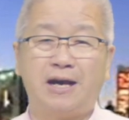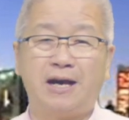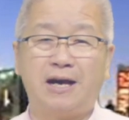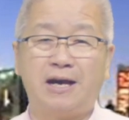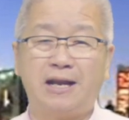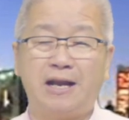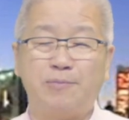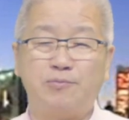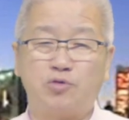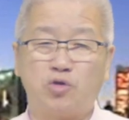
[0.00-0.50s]

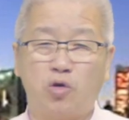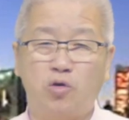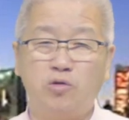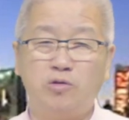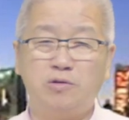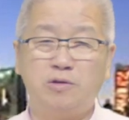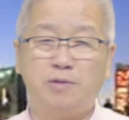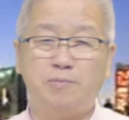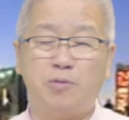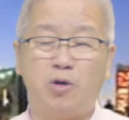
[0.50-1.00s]
làm
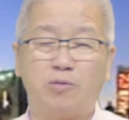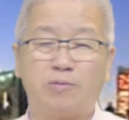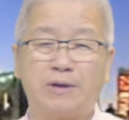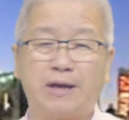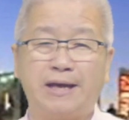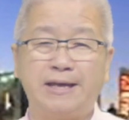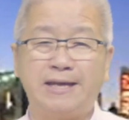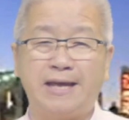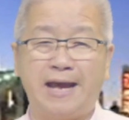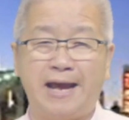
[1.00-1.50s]
chủ một
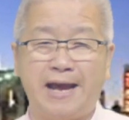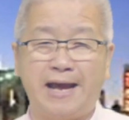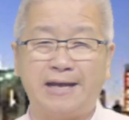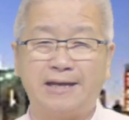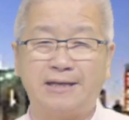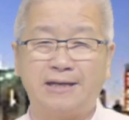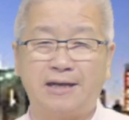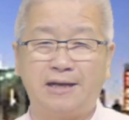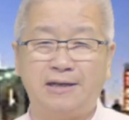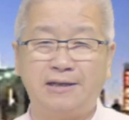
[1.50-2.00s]
cái nhà
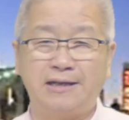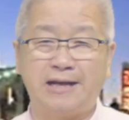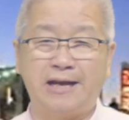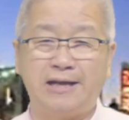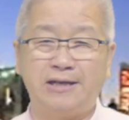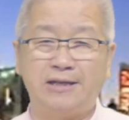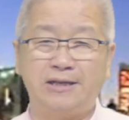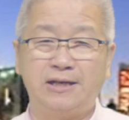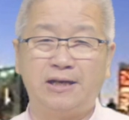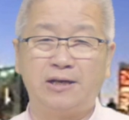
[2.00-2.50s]
hàng ở
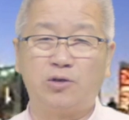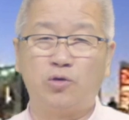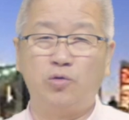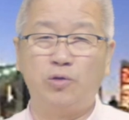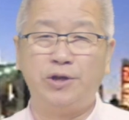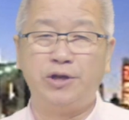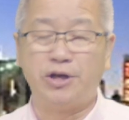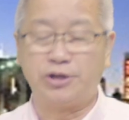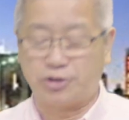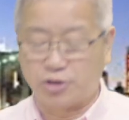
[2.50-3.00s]
ngay
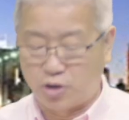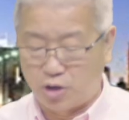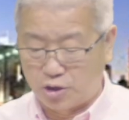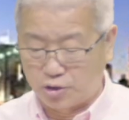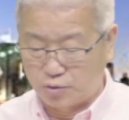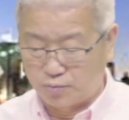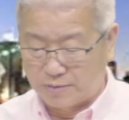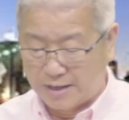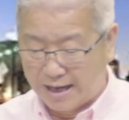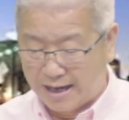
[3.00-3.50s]
khu Little Sài Gòn
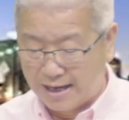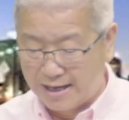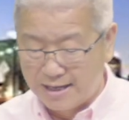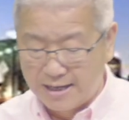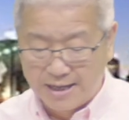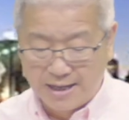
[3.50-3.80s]
của chúng ta.